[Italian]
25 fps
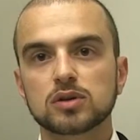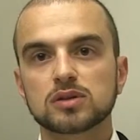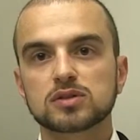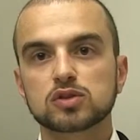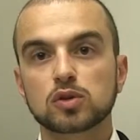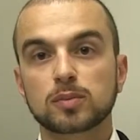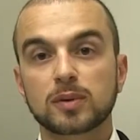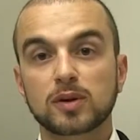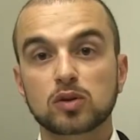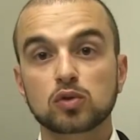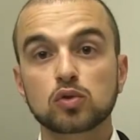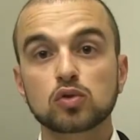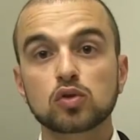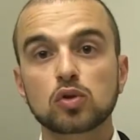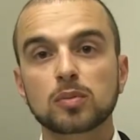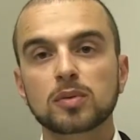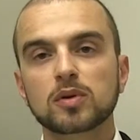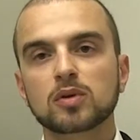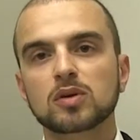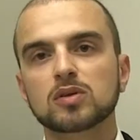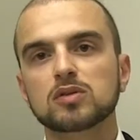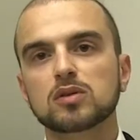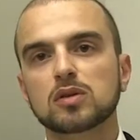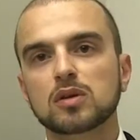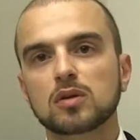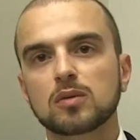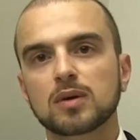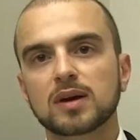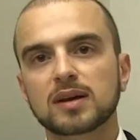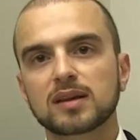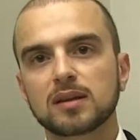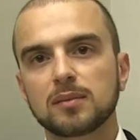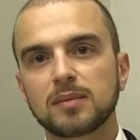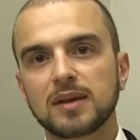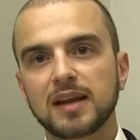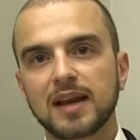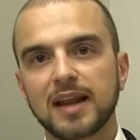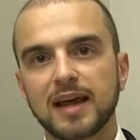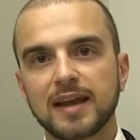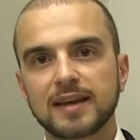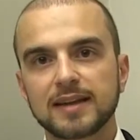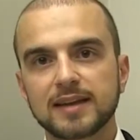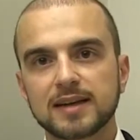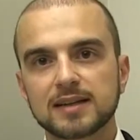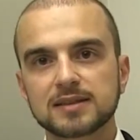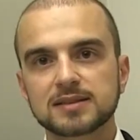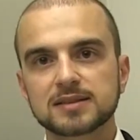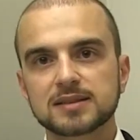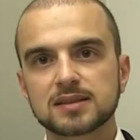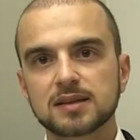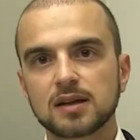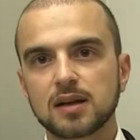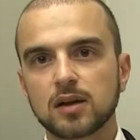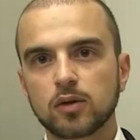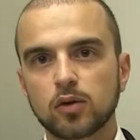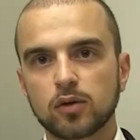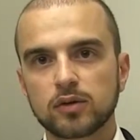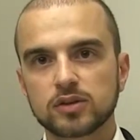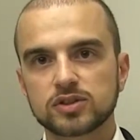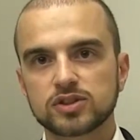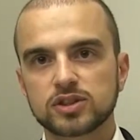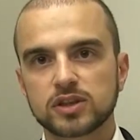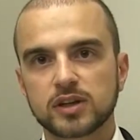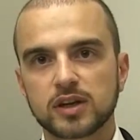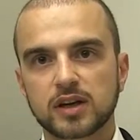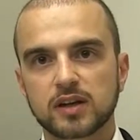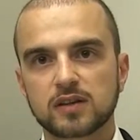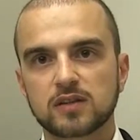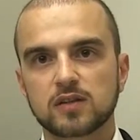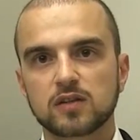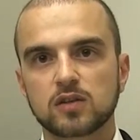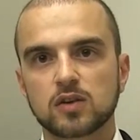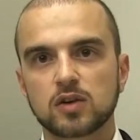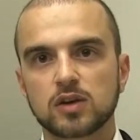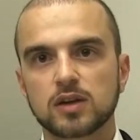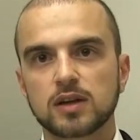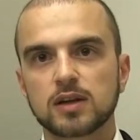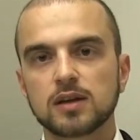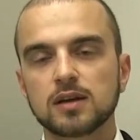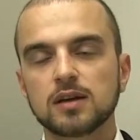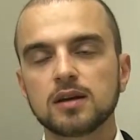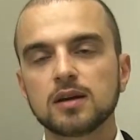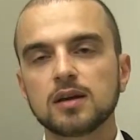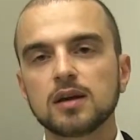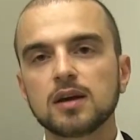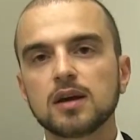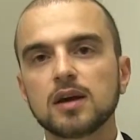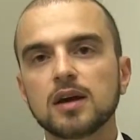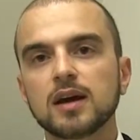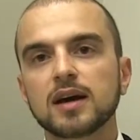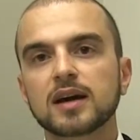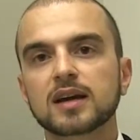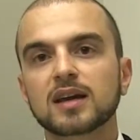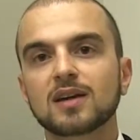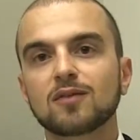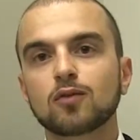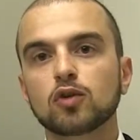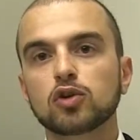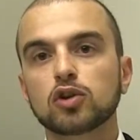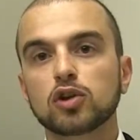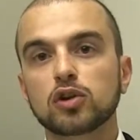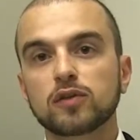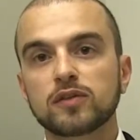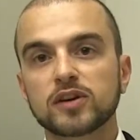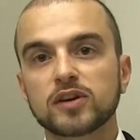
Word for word: soprattutto per quanto riguarda i millennials, le nuove generazioni, eh, che vogliono